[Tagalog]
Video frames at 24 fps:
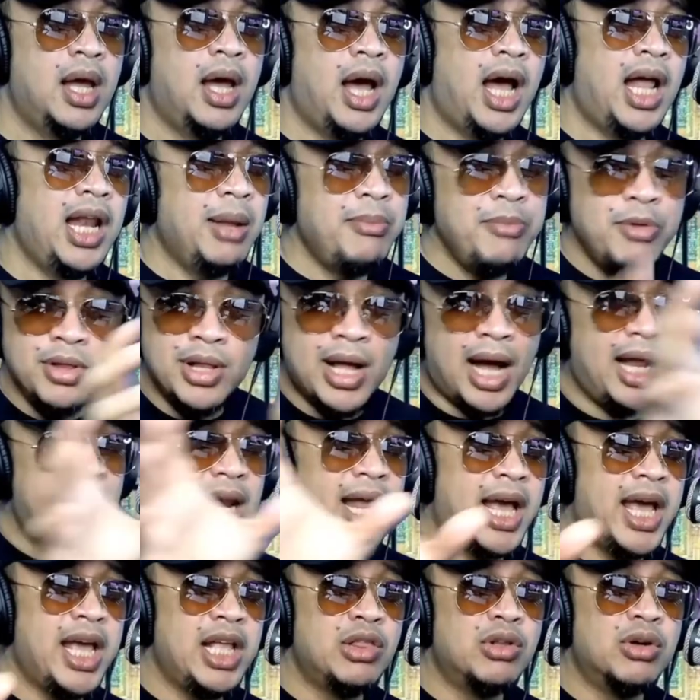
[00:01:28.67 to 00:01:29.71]
Alam niyo
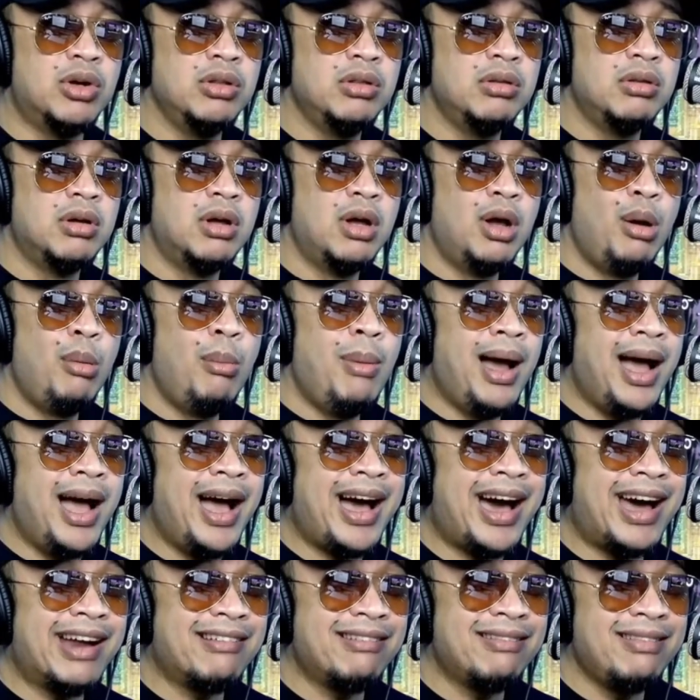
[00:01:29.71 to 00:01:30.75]
nakalagay doon?
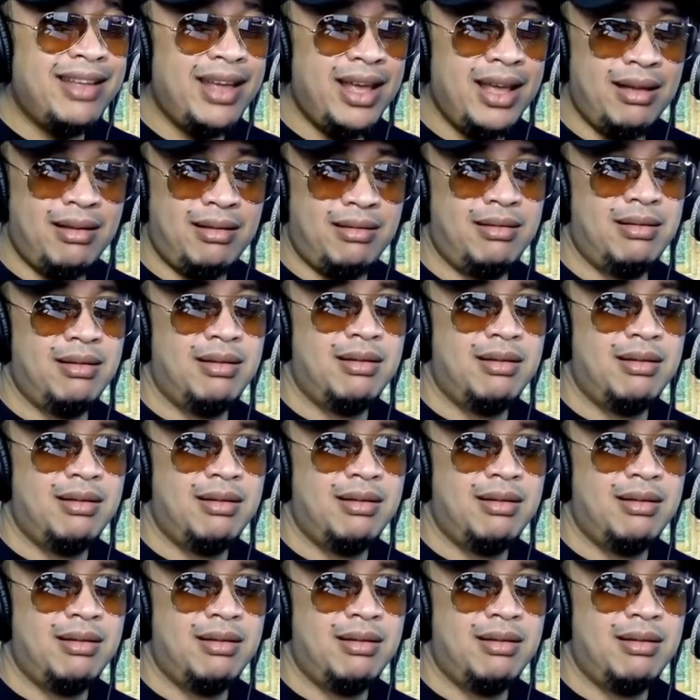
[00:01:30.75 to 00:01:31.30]
Mga karne.